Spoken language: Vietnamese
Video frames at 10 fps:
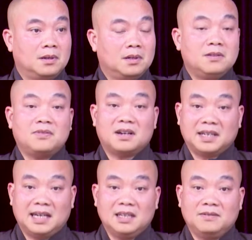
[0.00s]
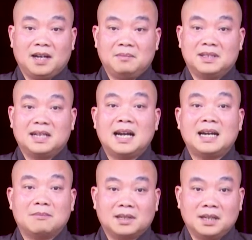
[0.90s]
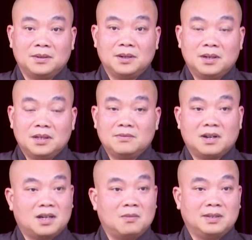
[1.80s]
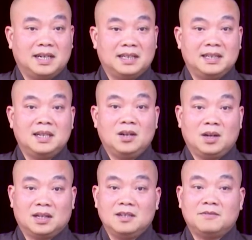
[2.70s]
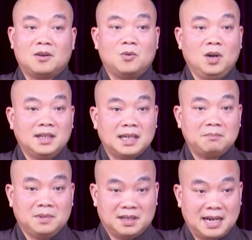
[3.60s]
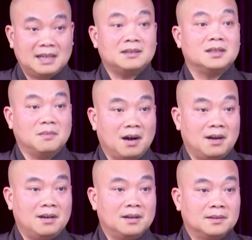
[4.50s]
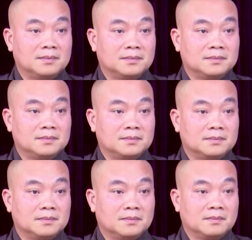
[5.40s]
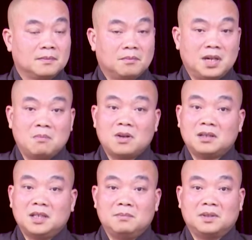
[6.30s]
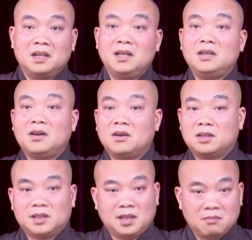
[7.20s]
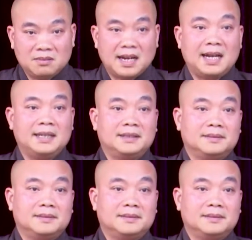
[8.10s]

Đức Phật dạy như vậy mình ráng làm theo Đức Phật không dạy hoặc là Đức Phật quơ trách mình ráng từ bỏ Mình không có tìm cái lý do chống trái